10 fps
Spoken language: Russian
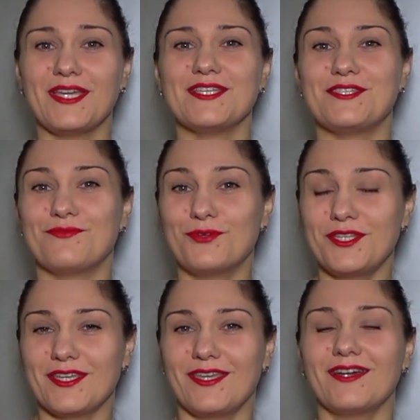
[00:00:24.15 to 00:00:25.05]

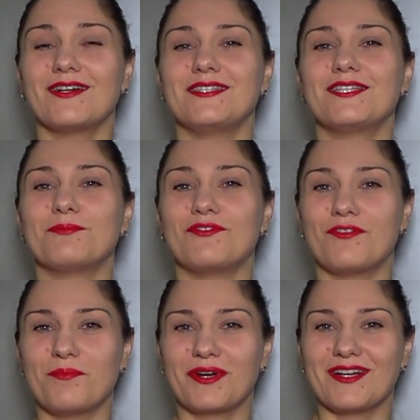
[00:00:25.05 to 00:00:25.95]
Сегодня я хотела бы
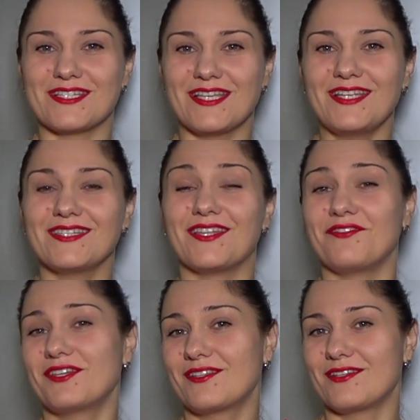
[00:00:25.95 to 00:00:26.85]
вам показать,
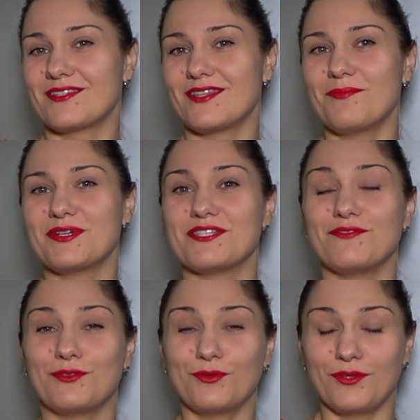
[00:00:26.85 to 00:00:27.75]
наверное, самое
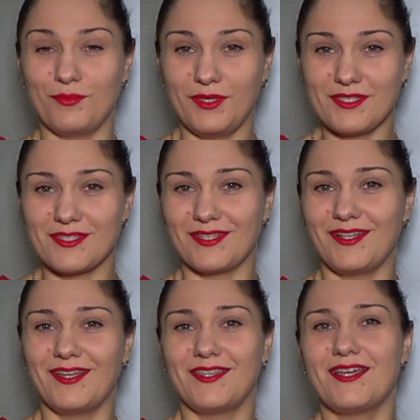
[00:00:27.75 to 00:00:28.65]
святое место
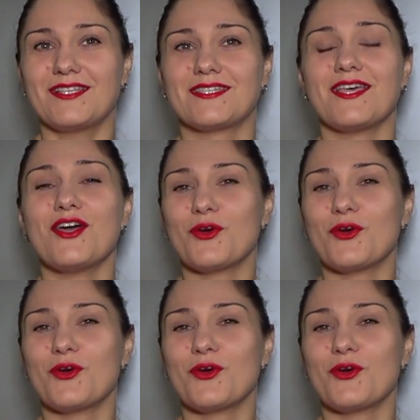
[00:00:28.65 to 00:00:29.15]
для нас,